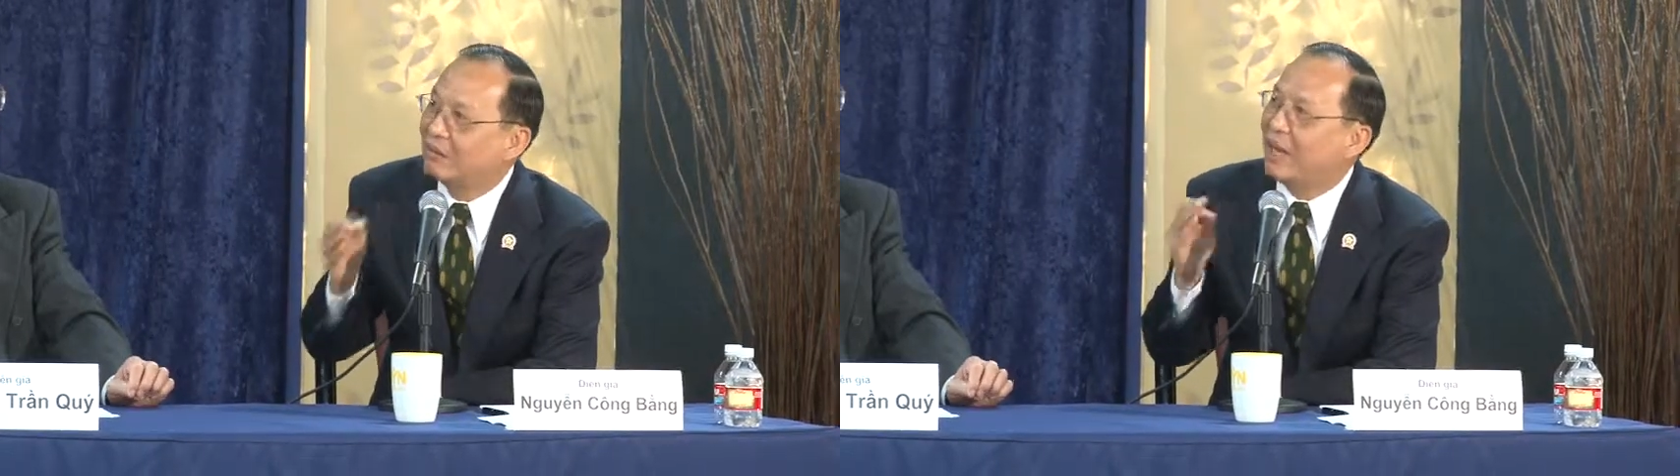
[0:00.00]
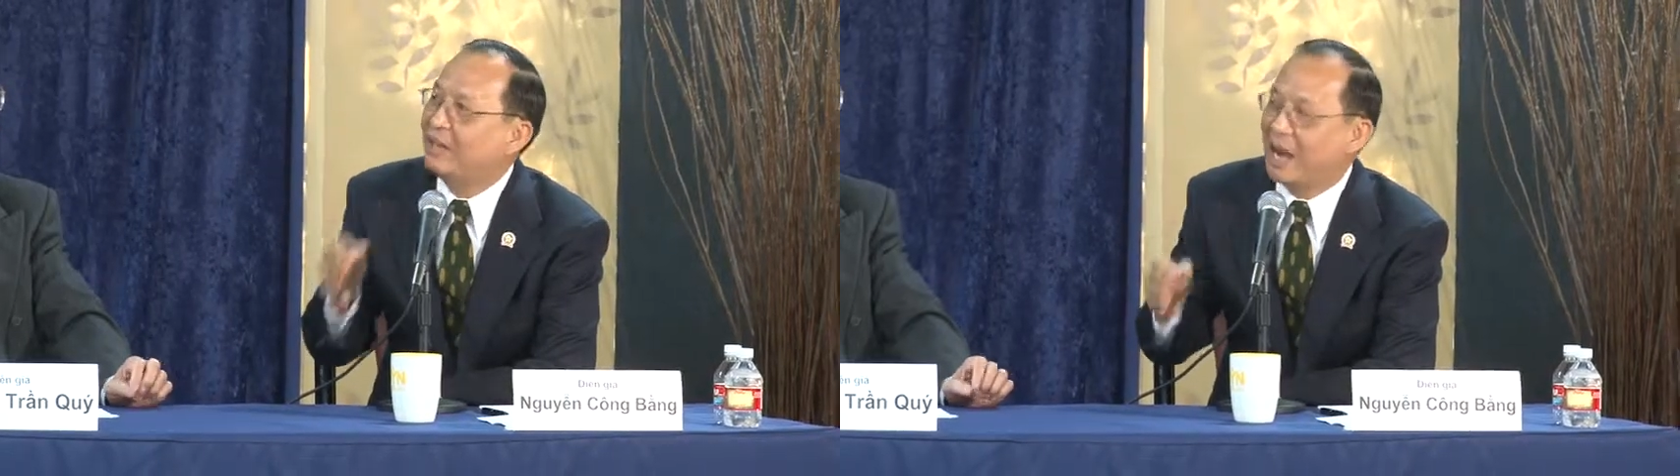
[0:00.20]

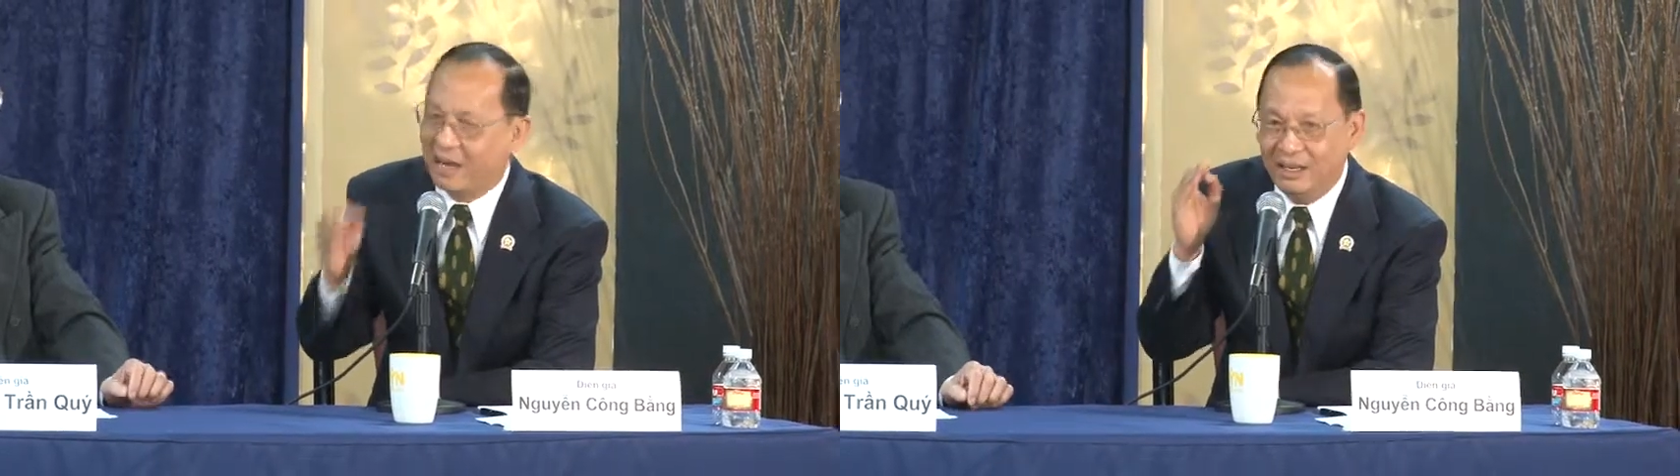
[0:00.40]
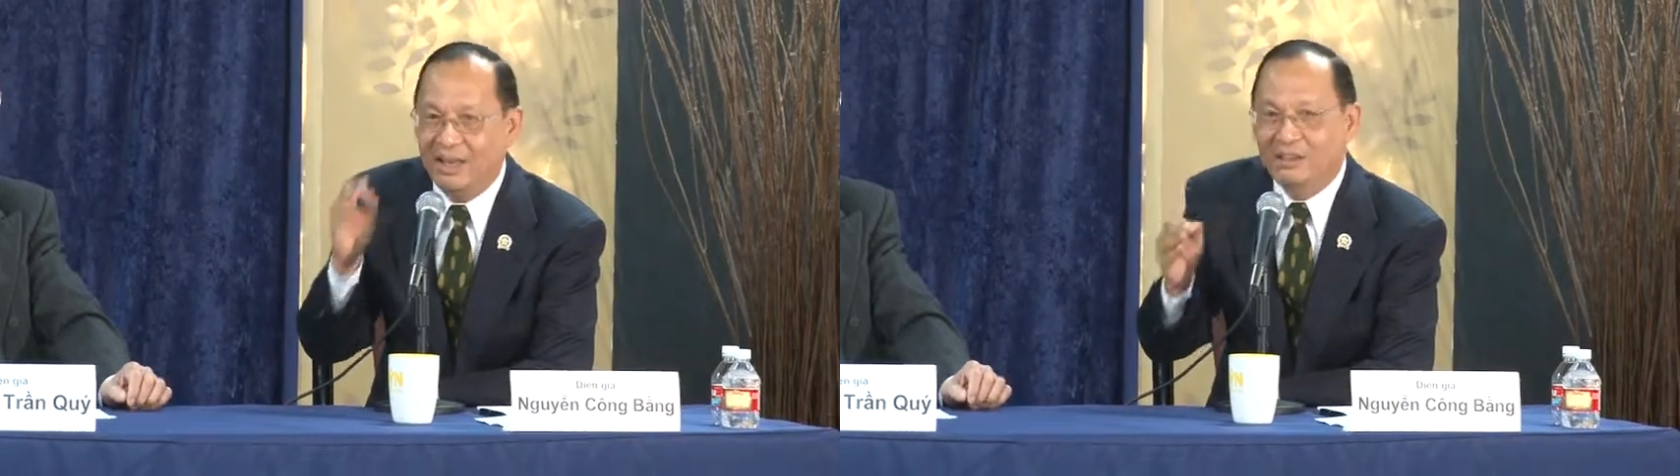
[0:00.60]
cho thấy
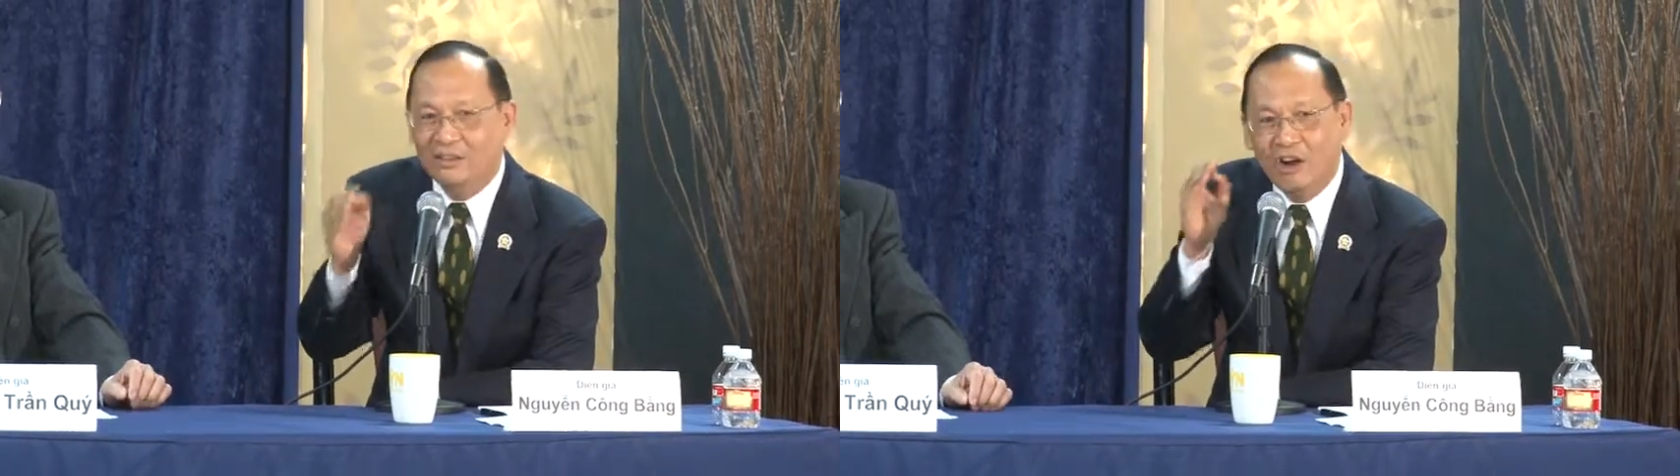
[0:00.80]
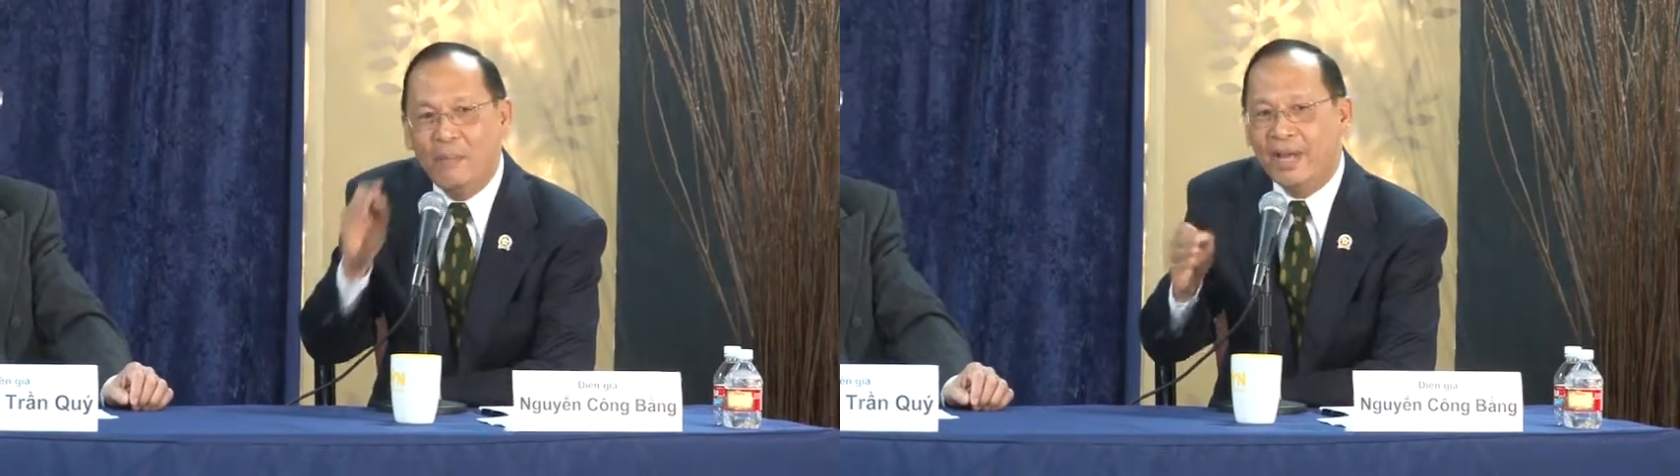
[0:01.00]
rằng
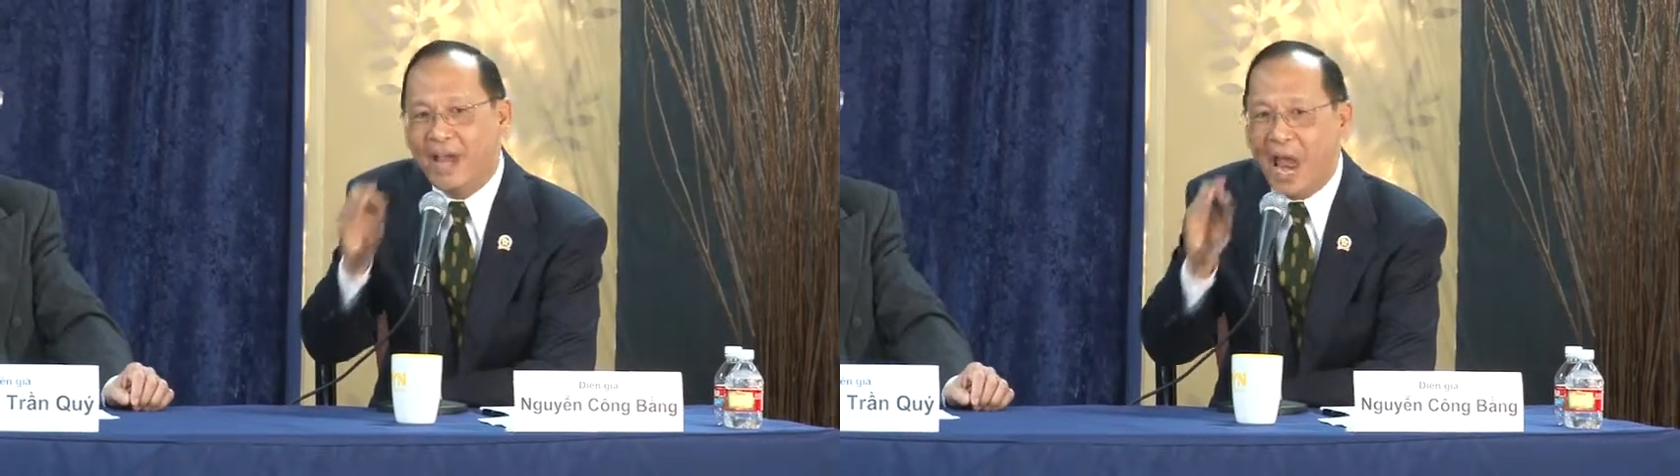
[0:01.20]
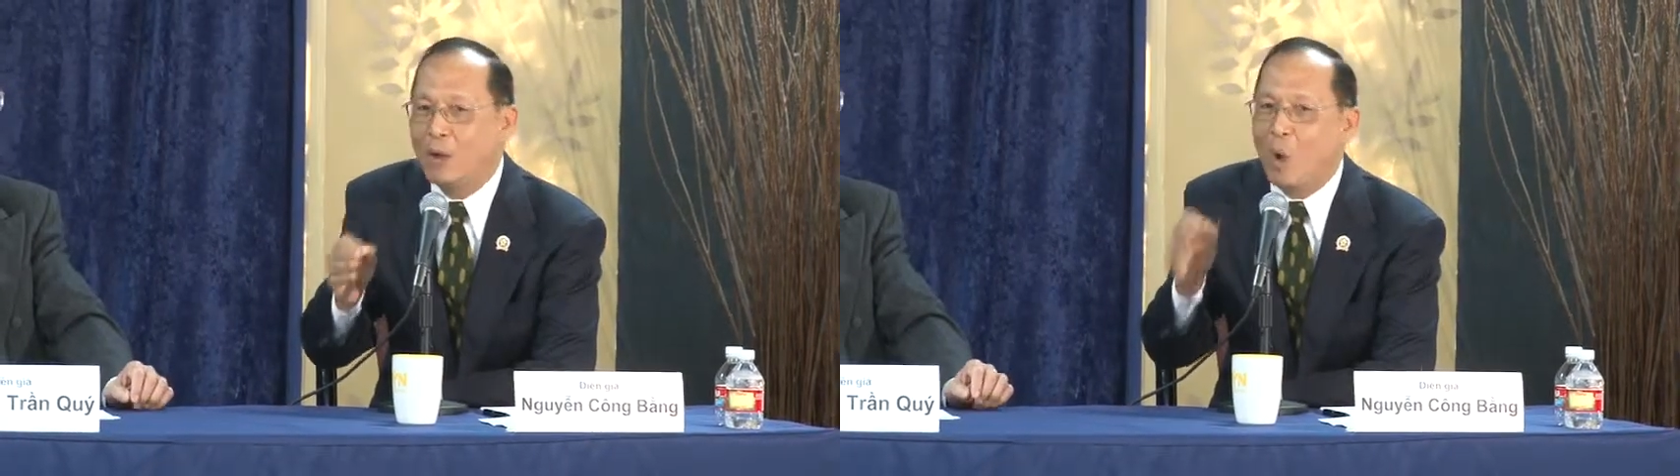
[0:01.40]
người Việt
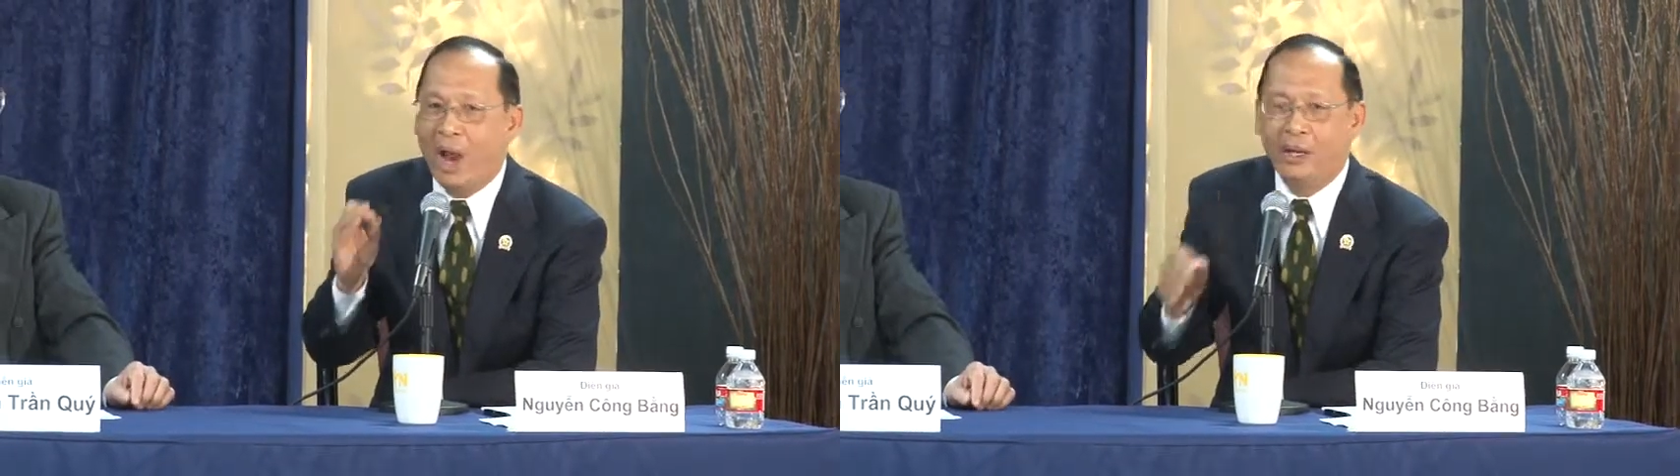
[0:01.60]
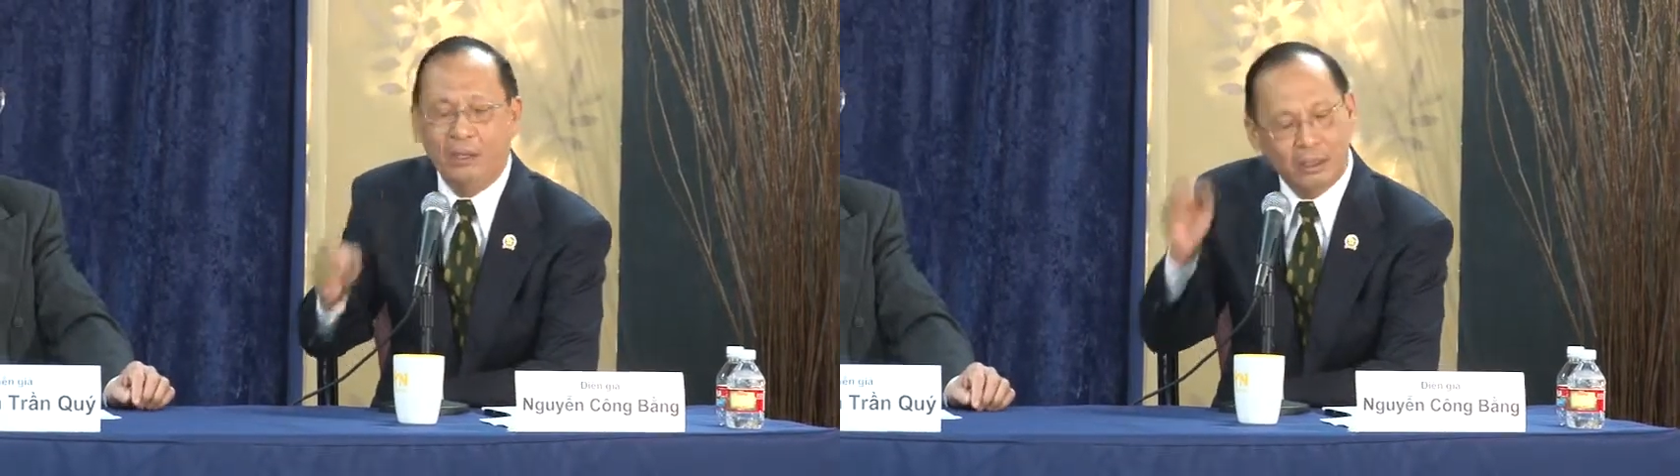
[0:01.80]
ở hải
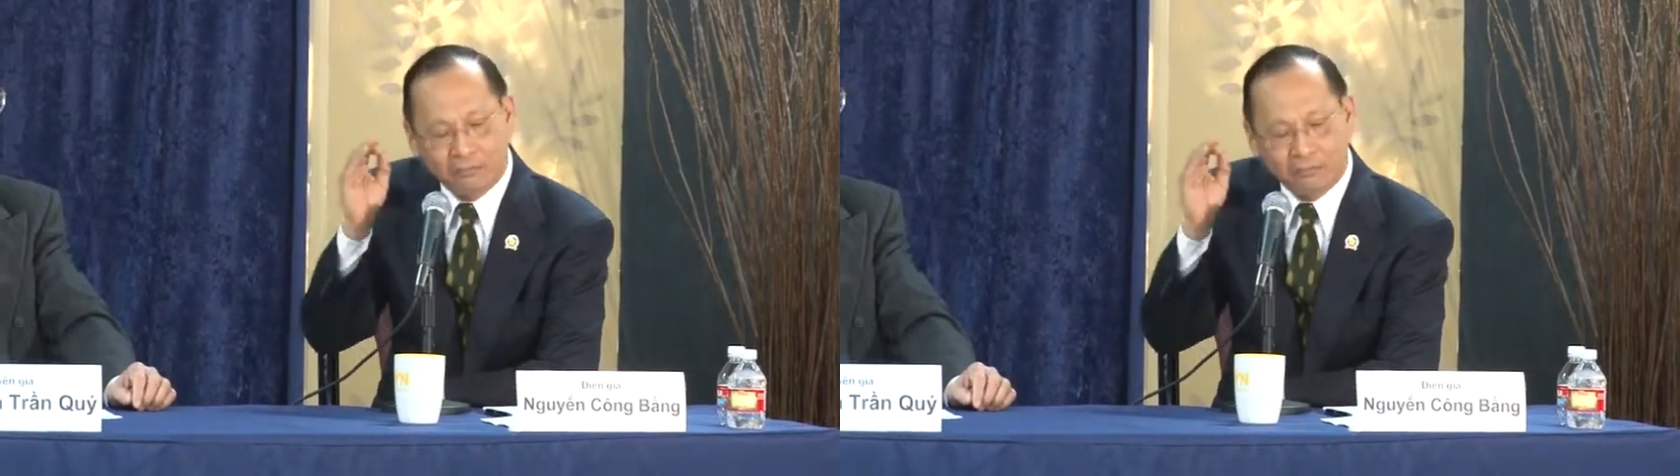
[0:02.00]
ngoại